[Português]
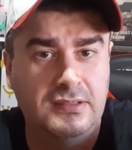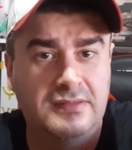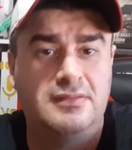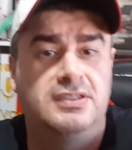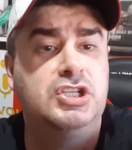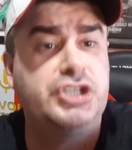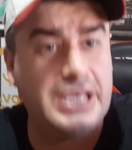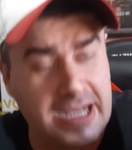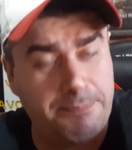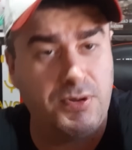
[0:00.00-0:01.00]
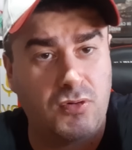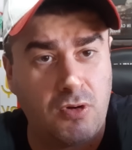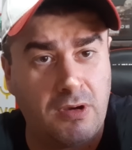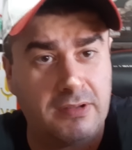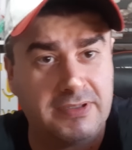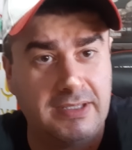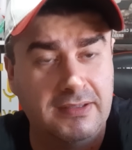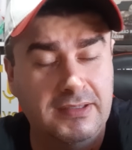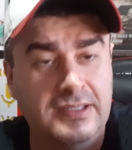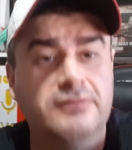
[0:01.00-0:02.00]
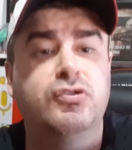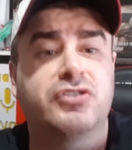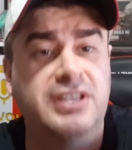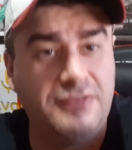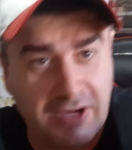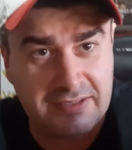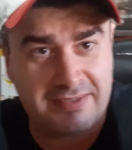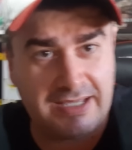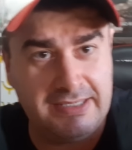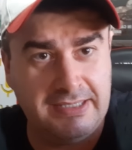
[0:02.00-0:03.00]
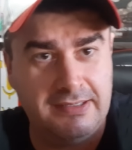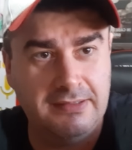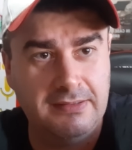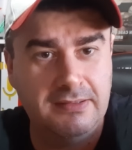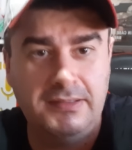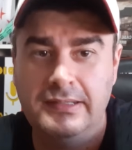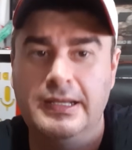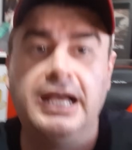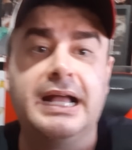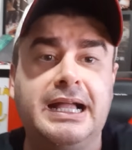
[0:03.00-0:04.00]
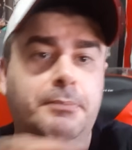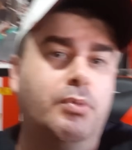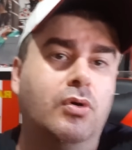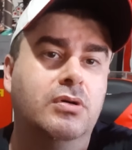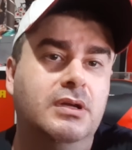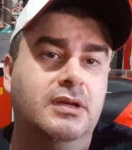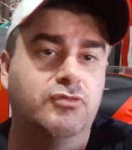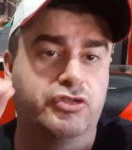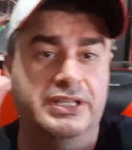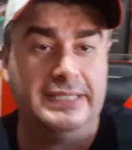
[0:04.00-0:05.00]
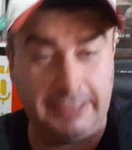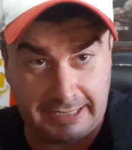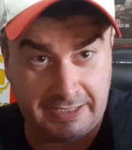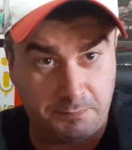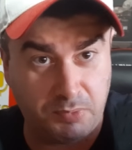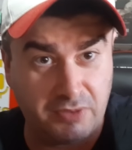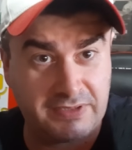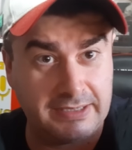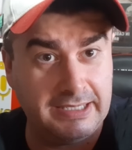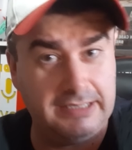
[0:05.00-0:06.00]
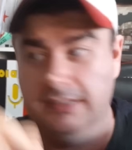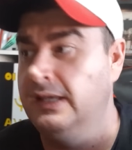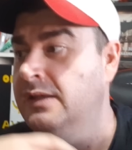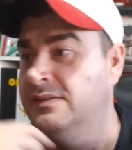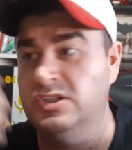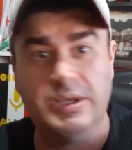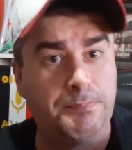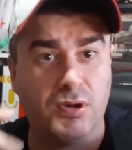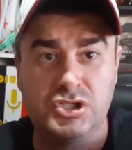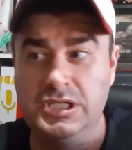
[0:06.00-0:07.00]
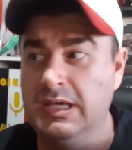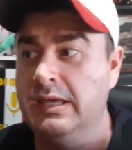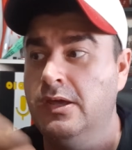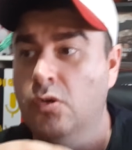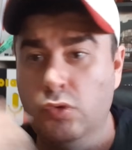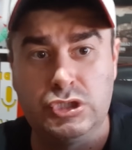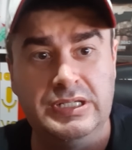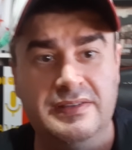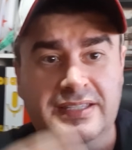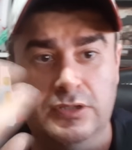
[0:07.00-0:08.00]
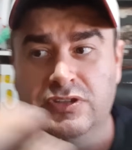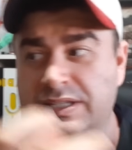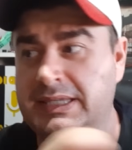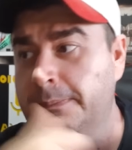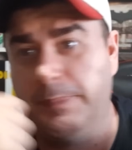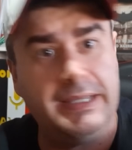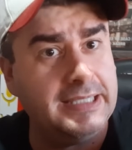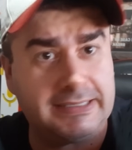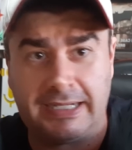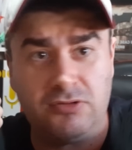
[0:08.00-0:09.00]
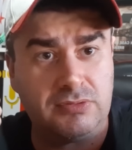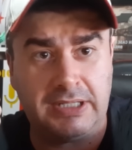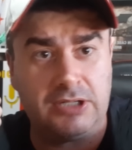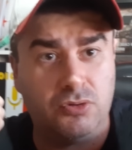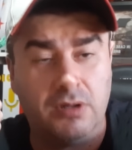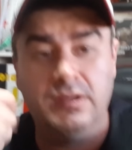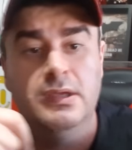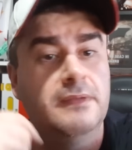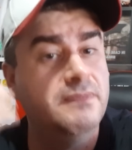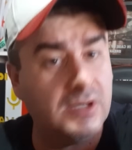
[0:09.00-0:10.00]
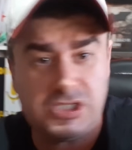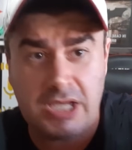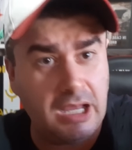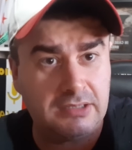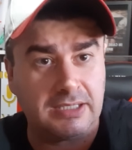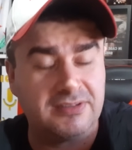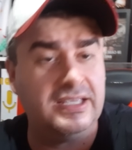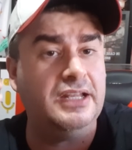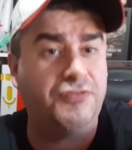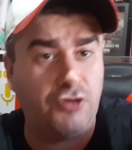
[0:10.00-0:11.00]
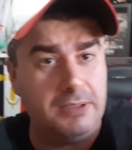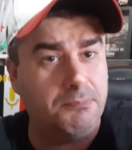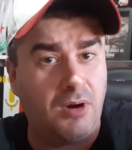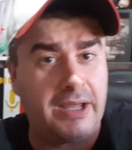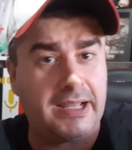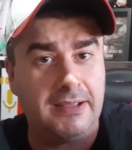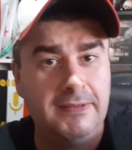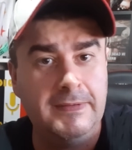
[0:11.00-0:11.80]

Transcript: Se chegar proposta, você vai sair? Acabou. Você tendo a resposta dele, você já pode ir utilizando esse tempo para ir atrás do treinador. Não adianta. Se ele for embora,